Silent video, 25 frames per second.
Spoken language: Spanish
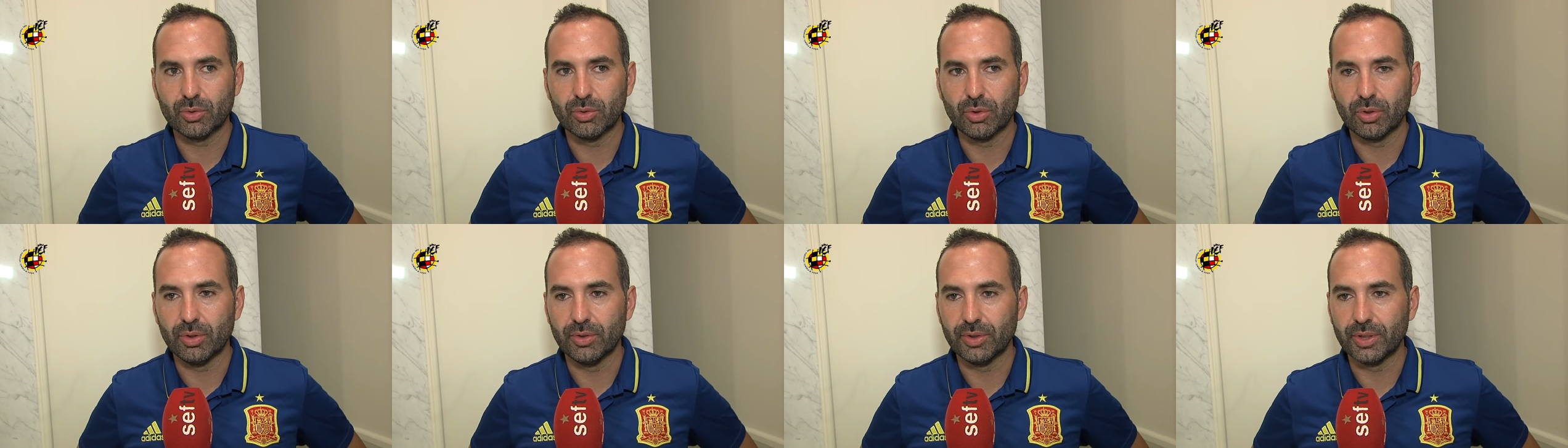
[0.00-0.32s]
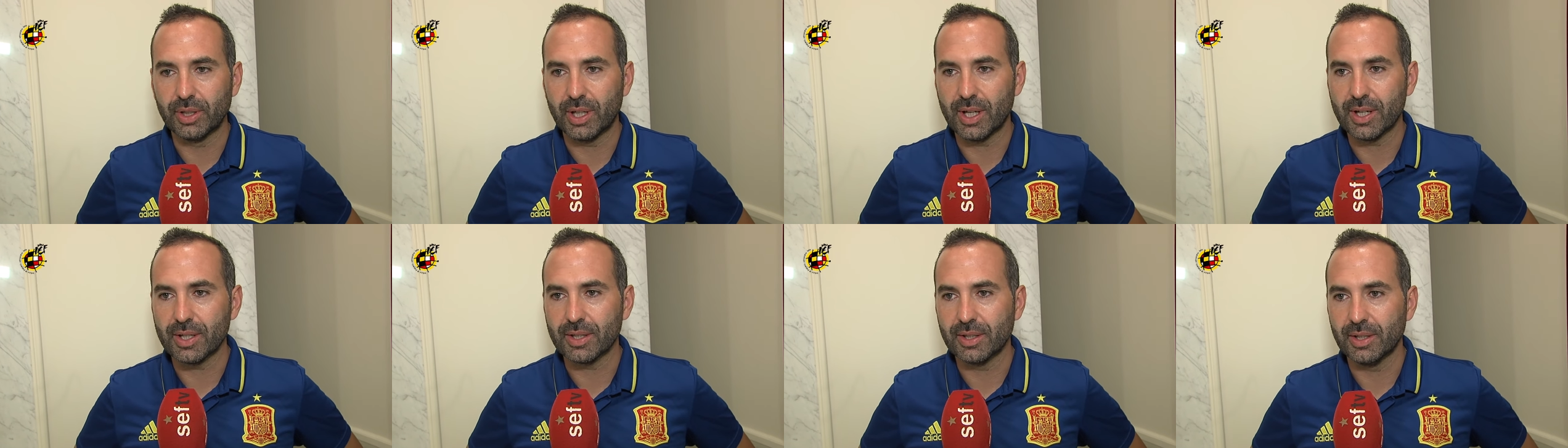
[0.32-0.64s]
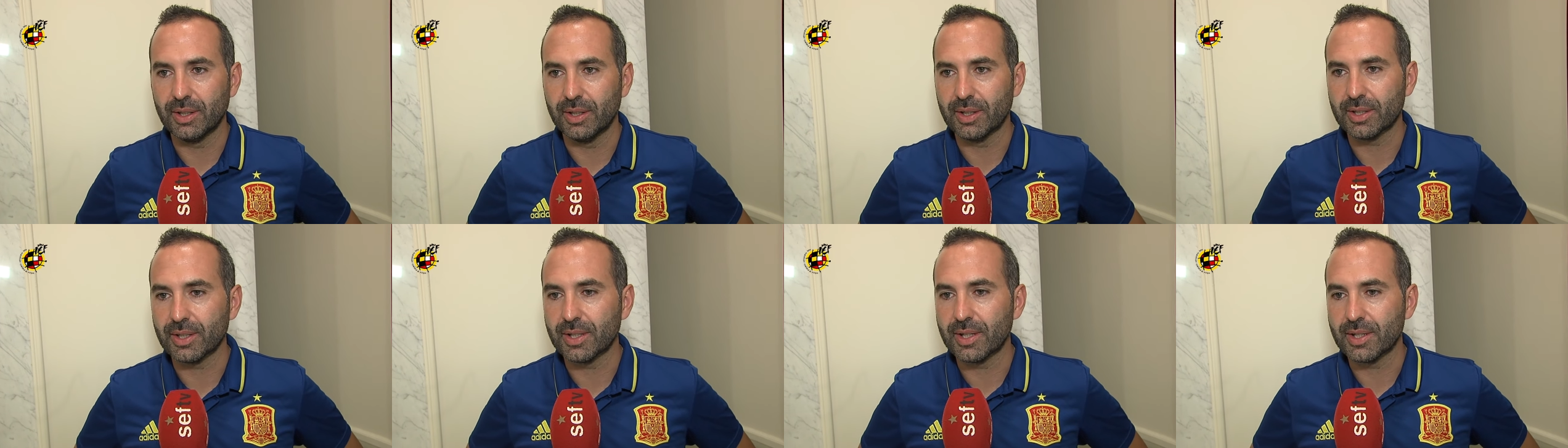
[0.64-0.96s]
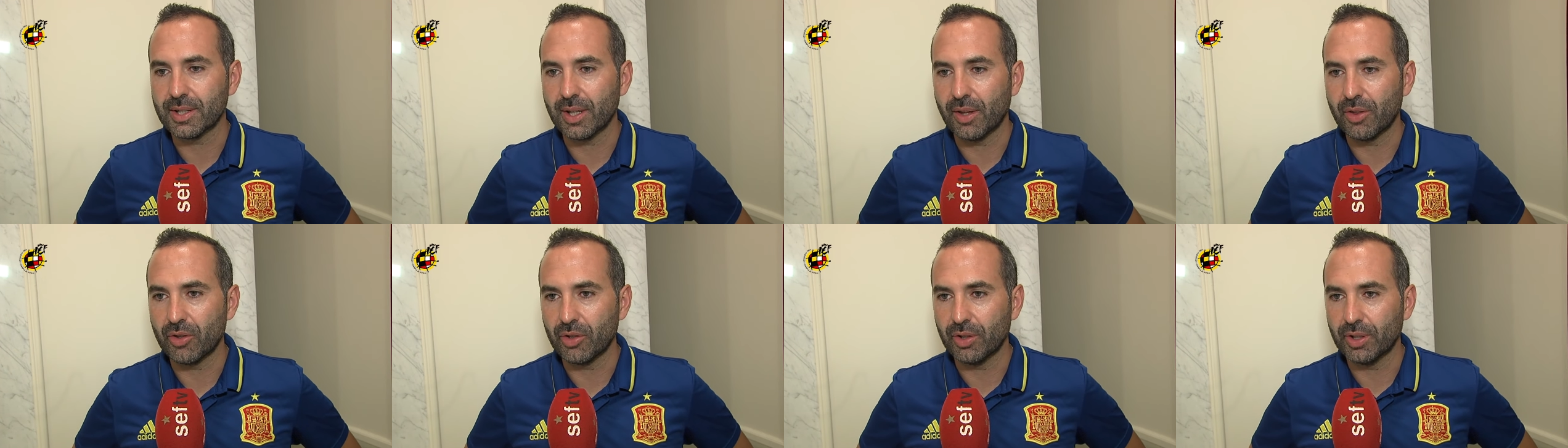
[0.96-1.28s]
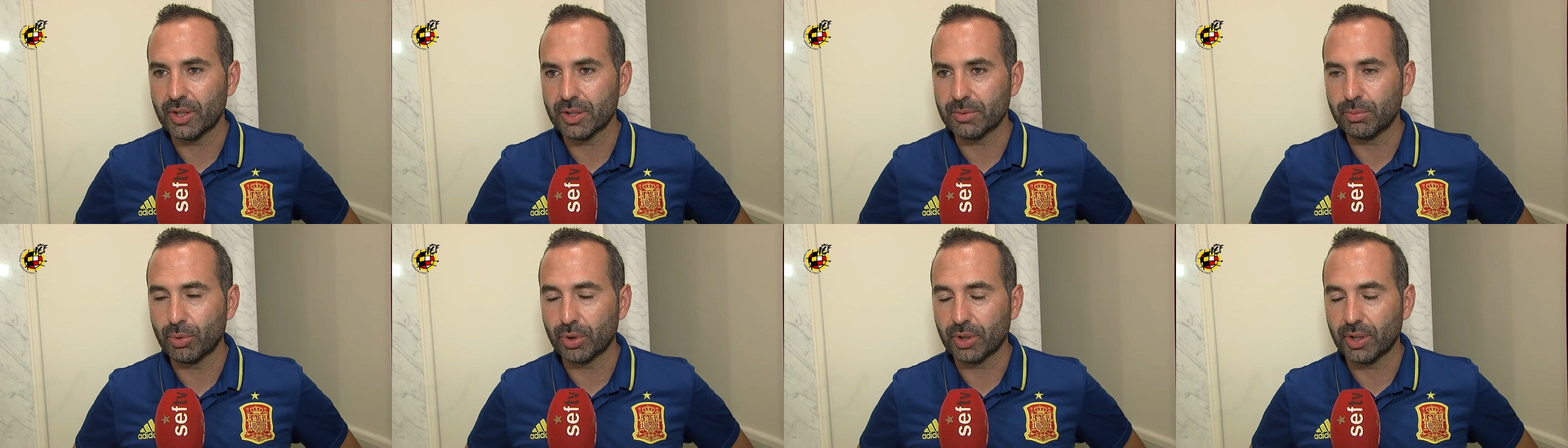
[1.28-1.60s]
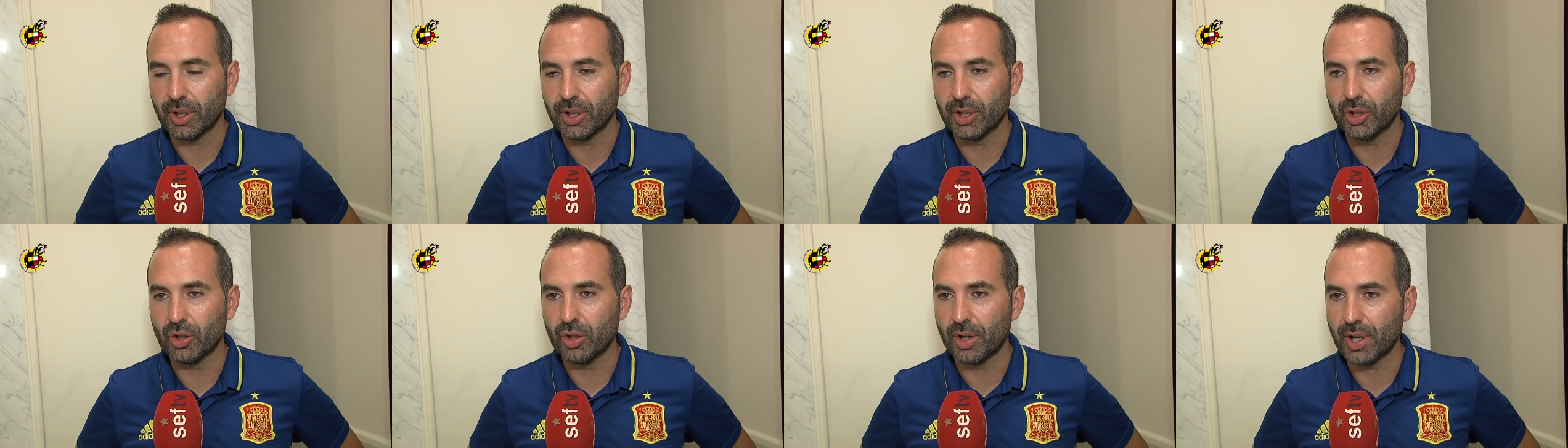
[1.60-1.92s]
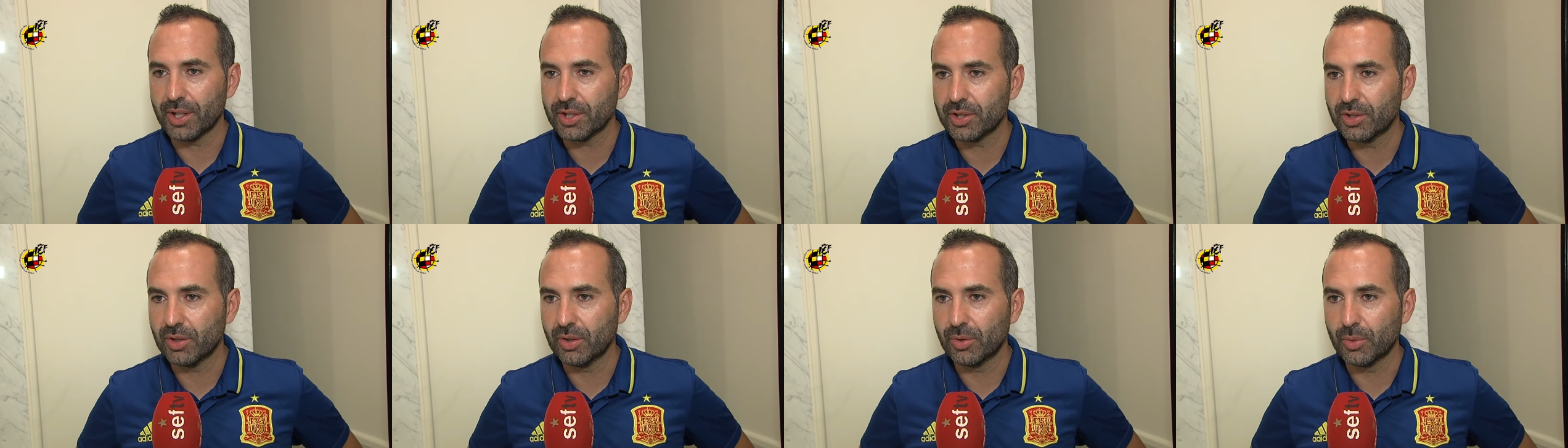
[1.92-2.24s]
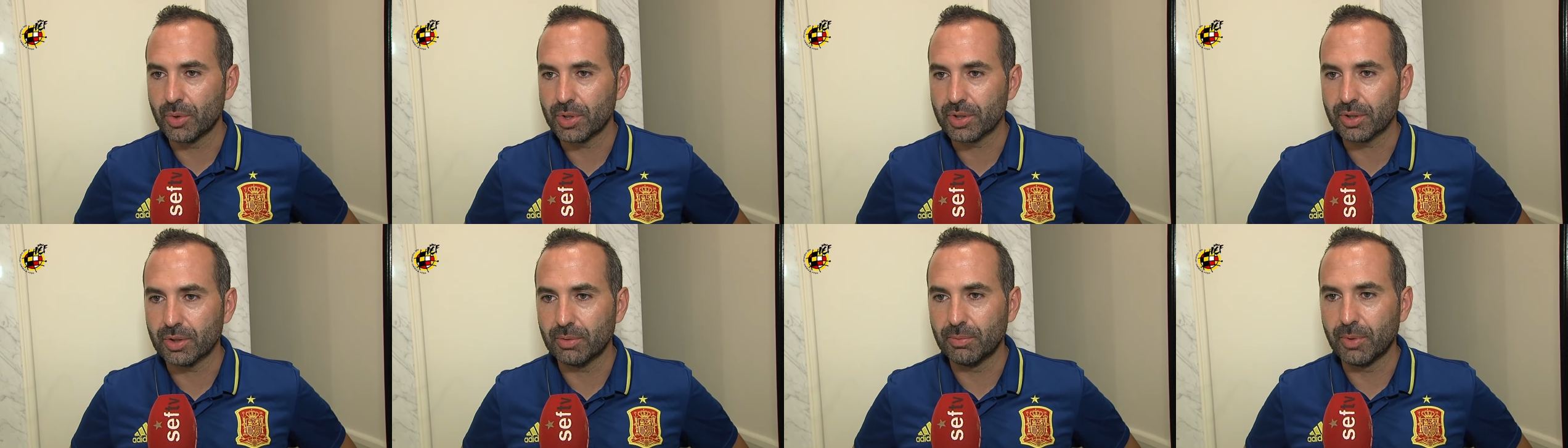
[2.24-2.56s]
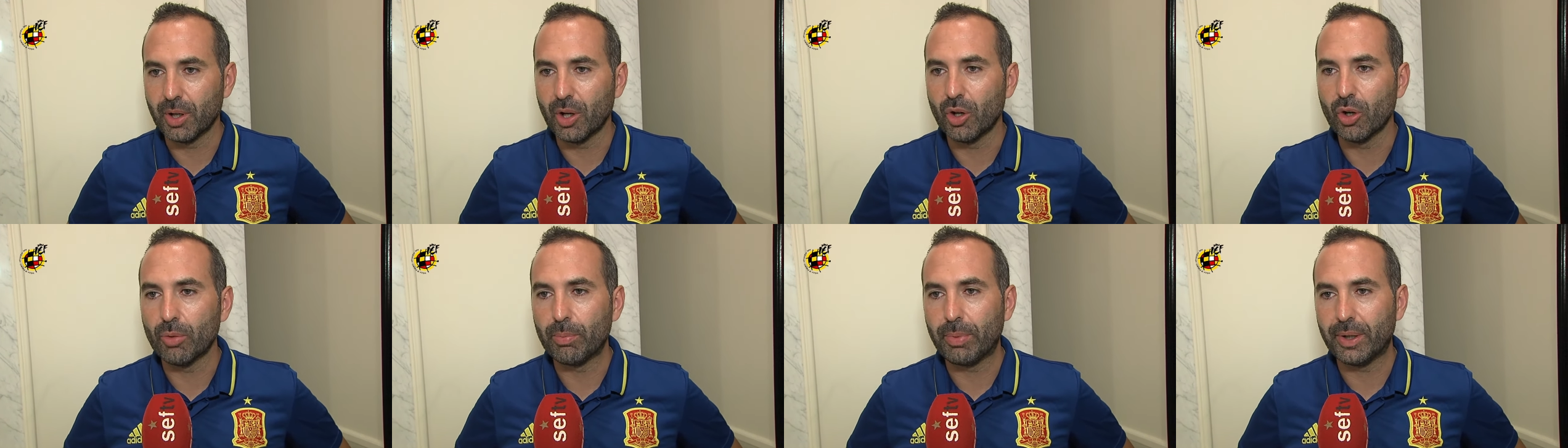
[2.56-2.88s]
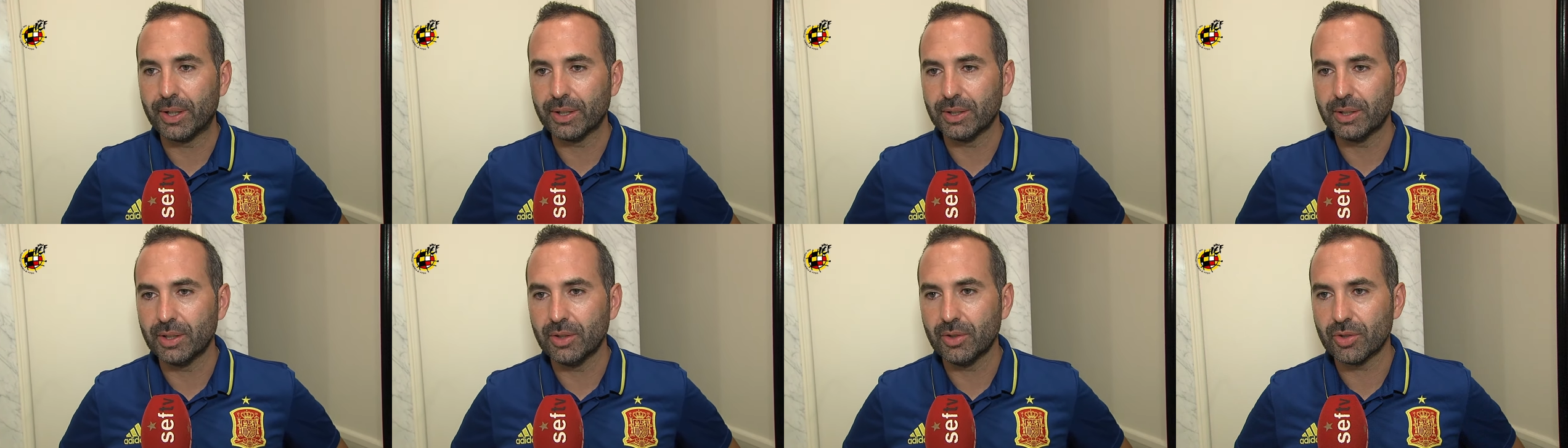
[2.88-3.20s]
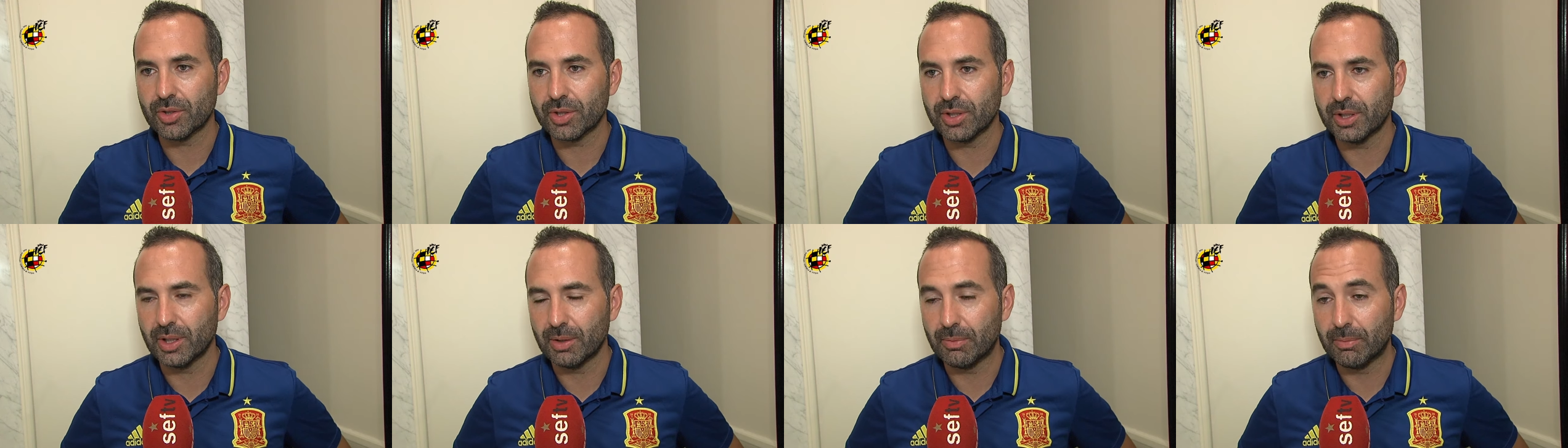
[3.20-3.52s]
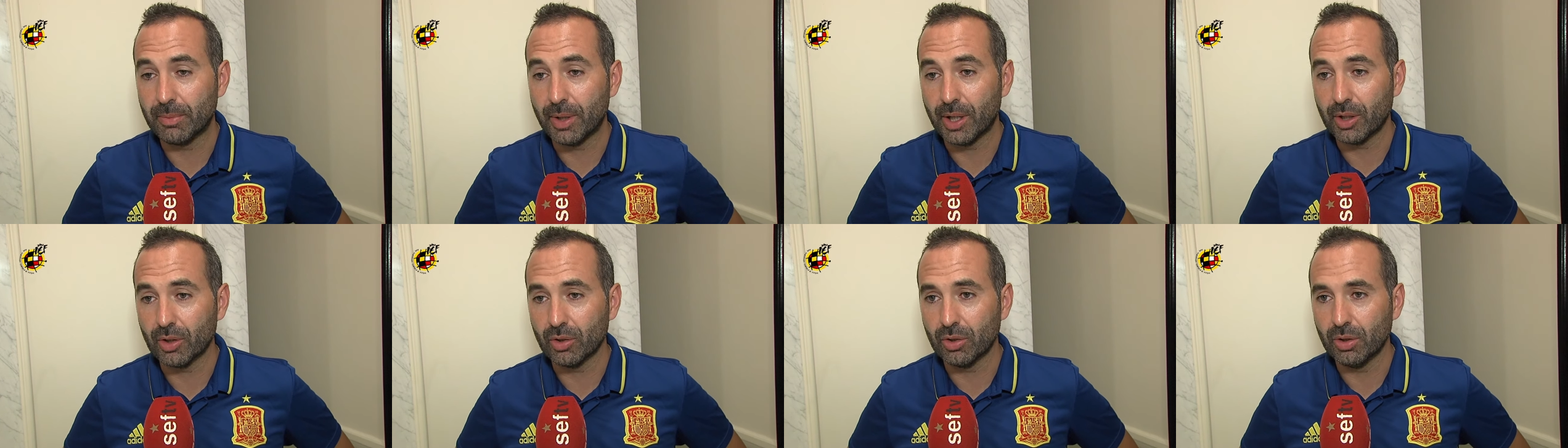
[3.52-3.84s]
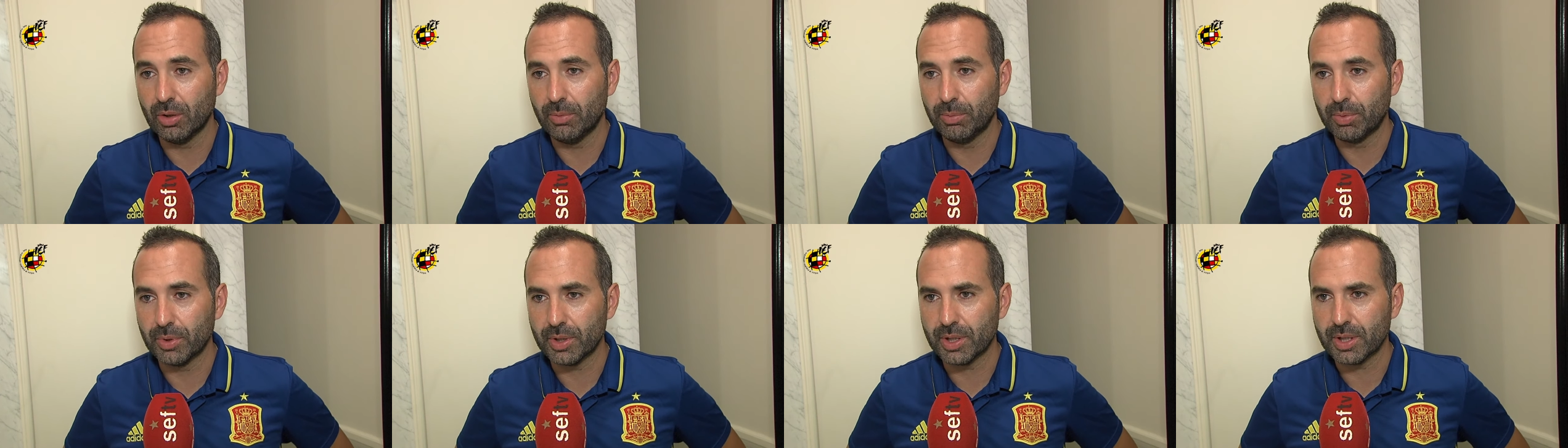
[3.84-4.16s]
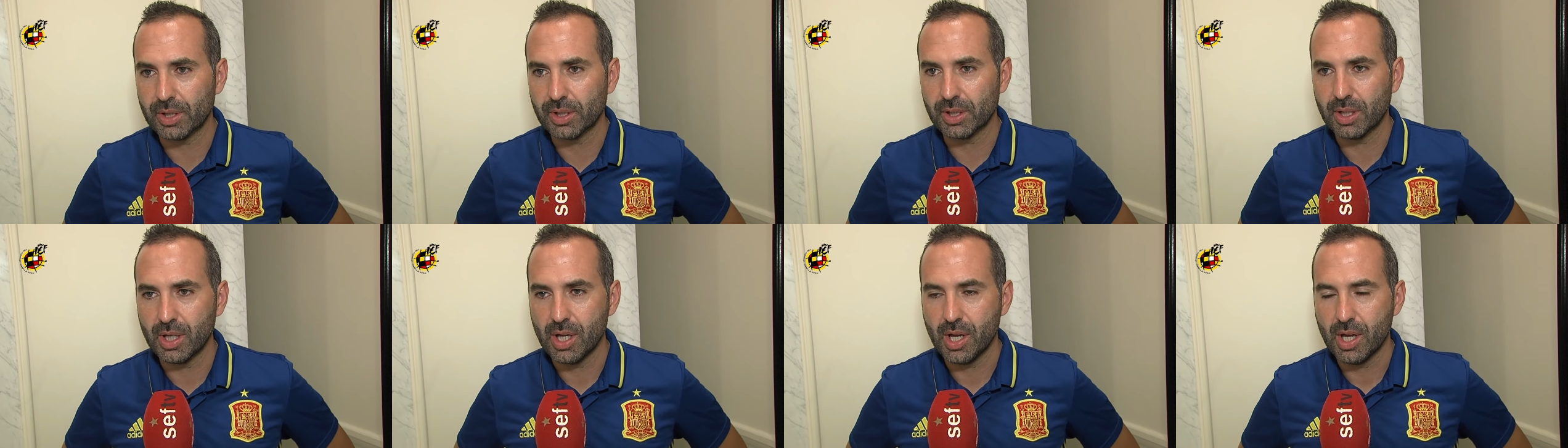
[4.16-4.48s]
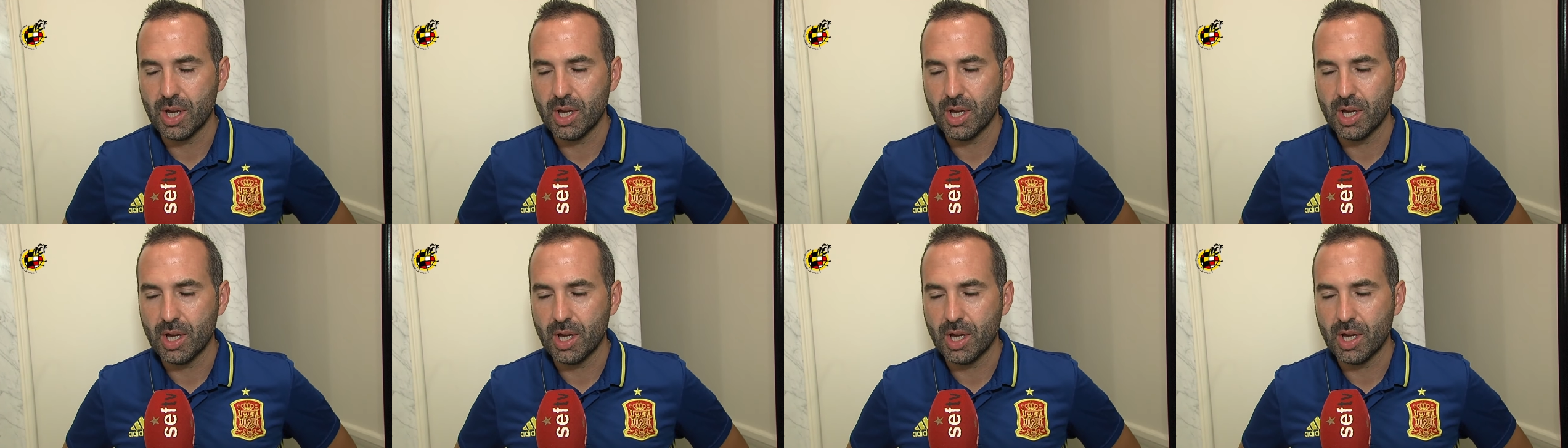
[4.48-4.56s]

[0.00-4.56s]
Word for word: un contraste de sensaciones porque creo que ha sido nuestro mejor partido, sin embargo pues,